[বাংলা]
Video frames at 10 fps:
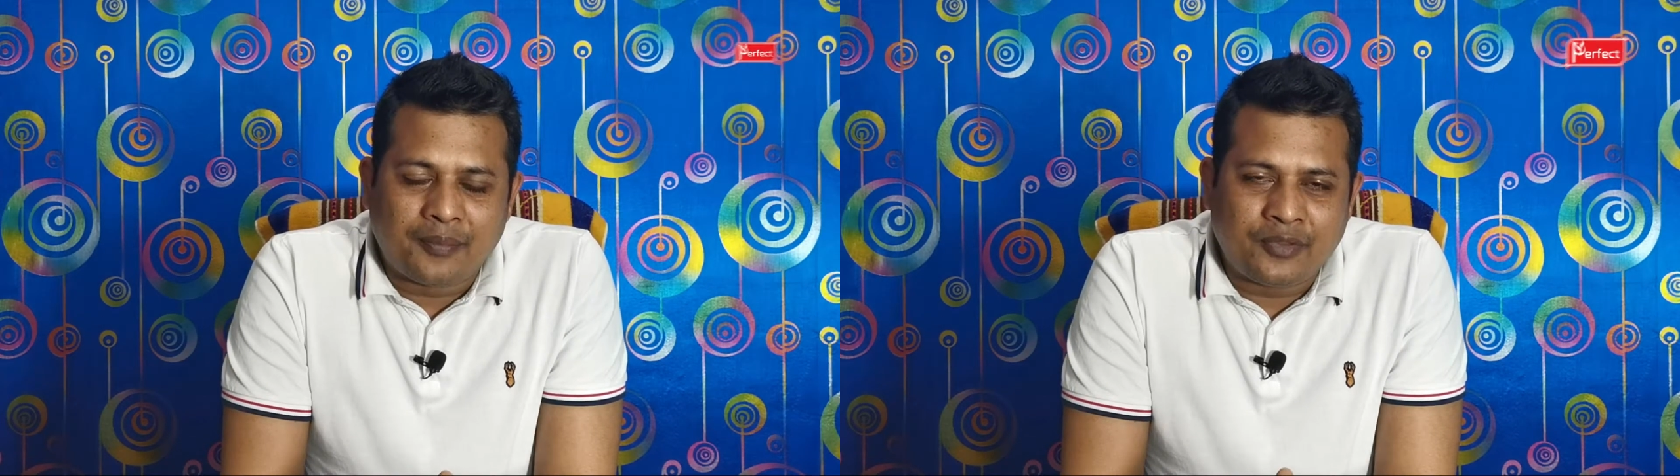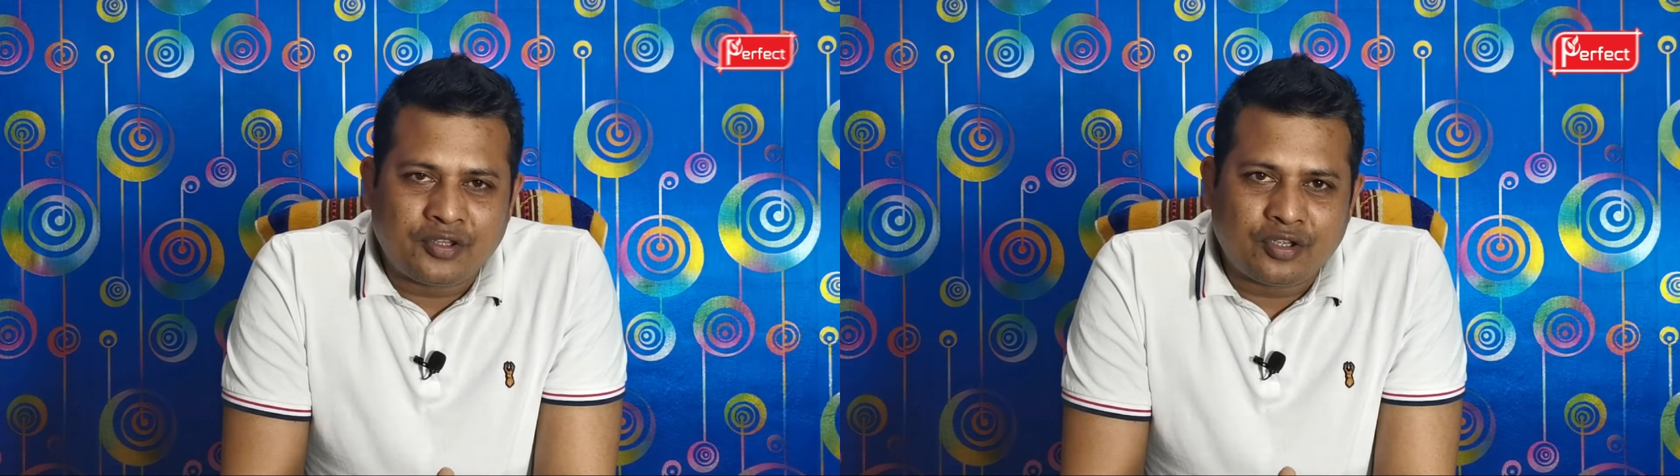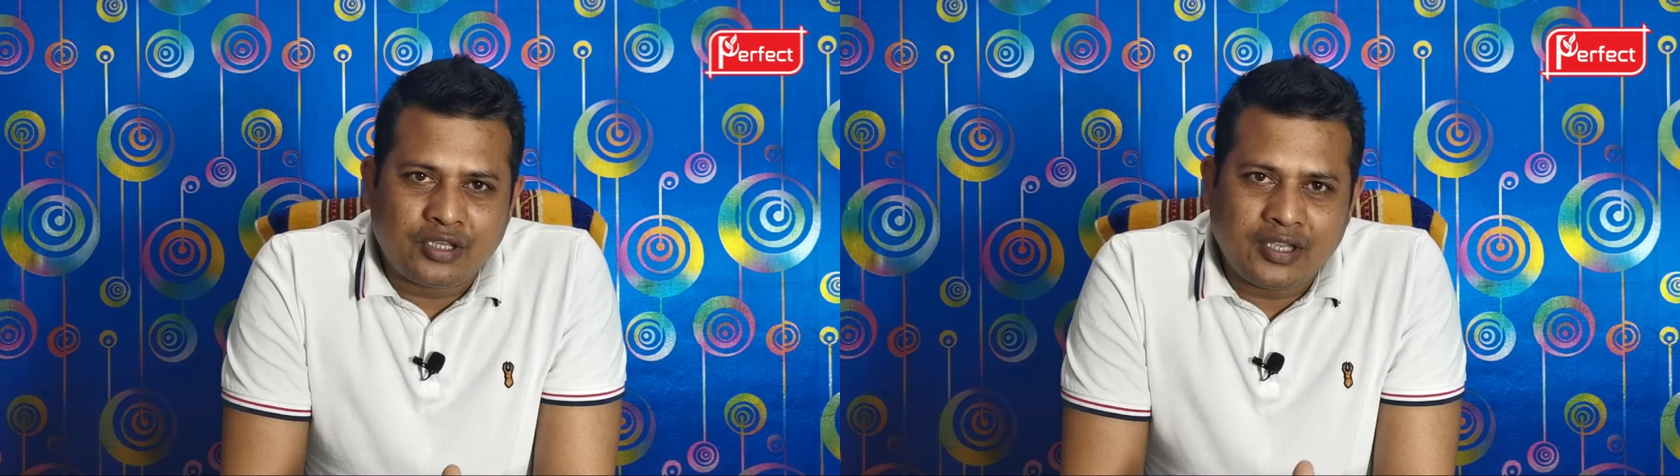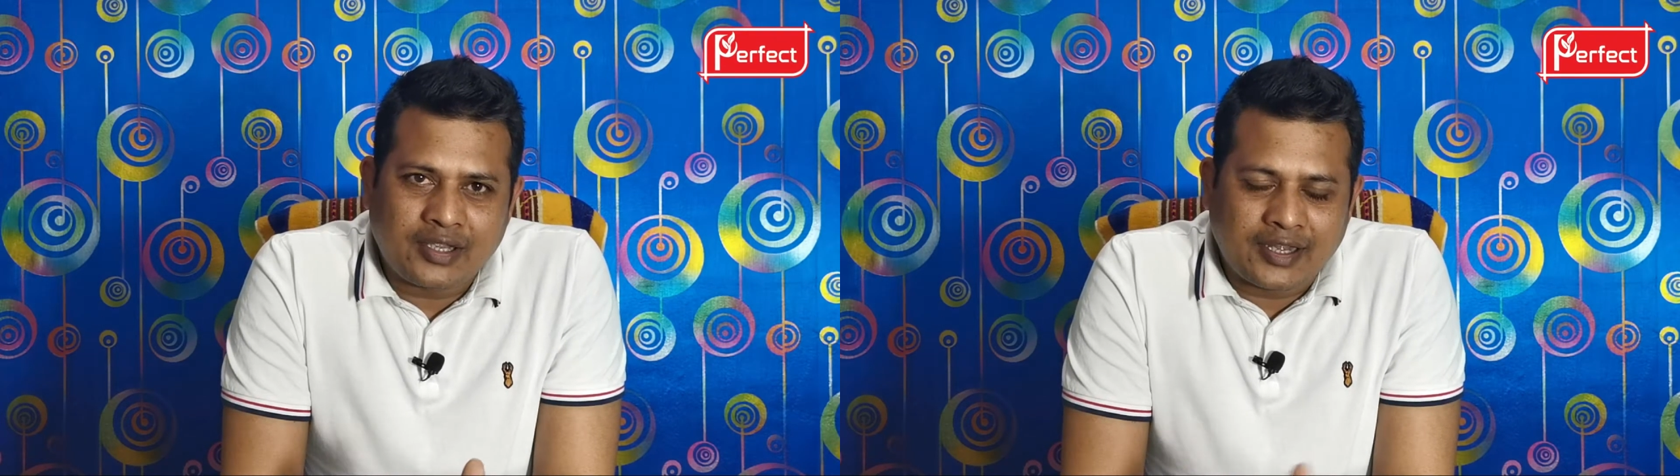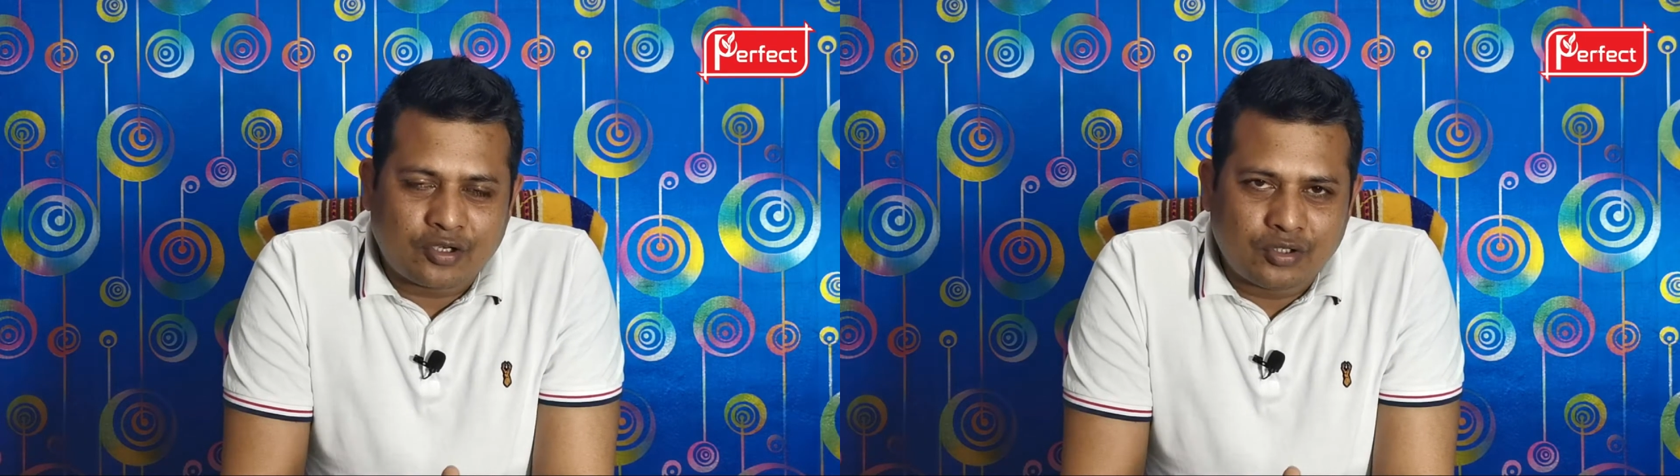আপনি যদি
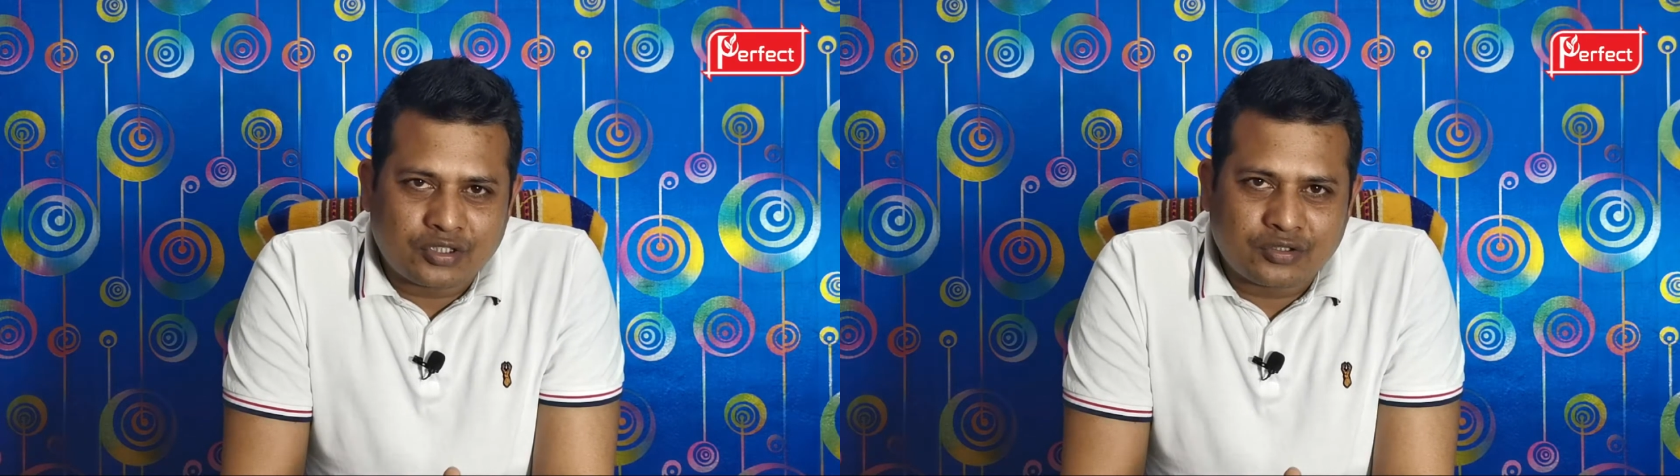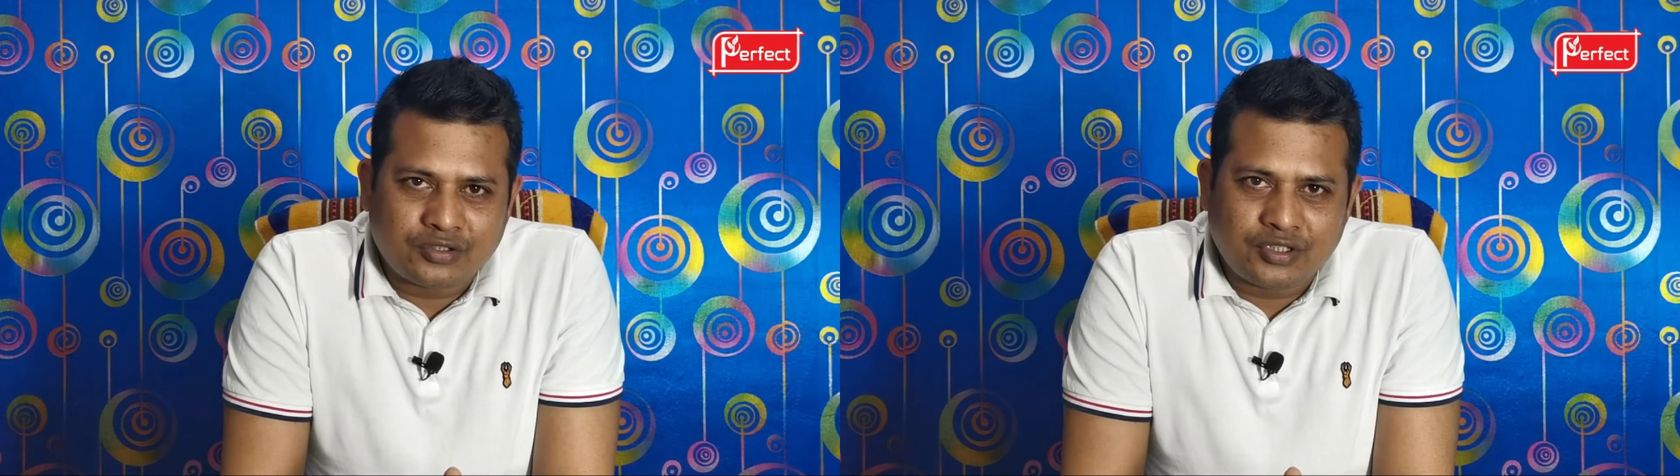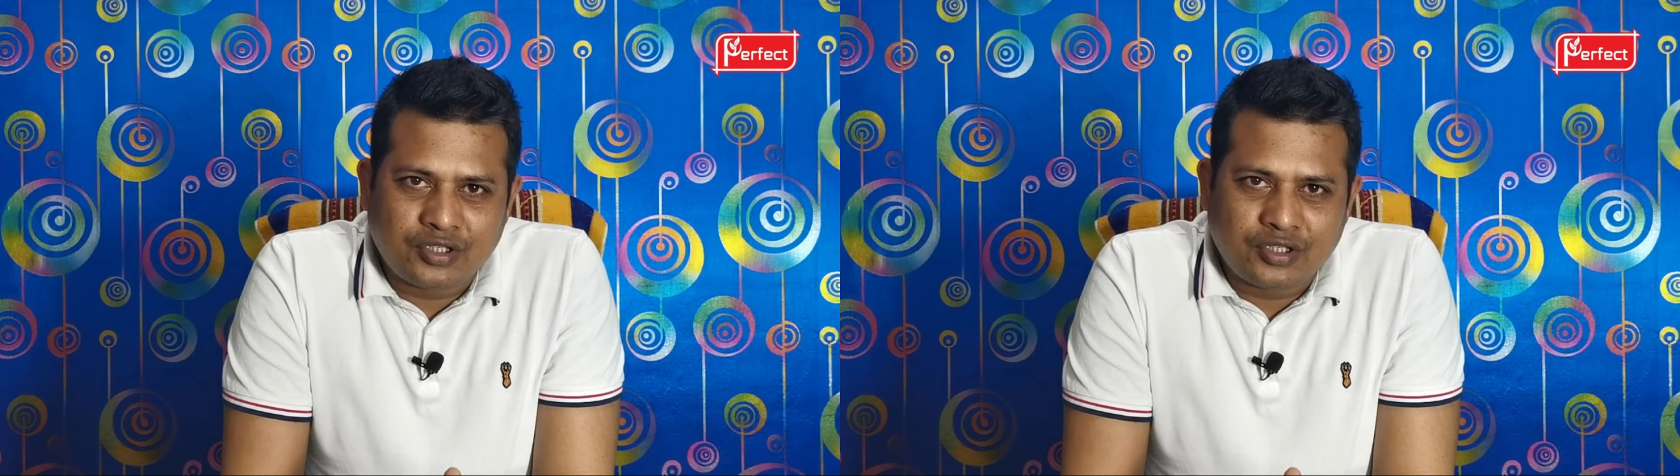ক্যালকুলেশন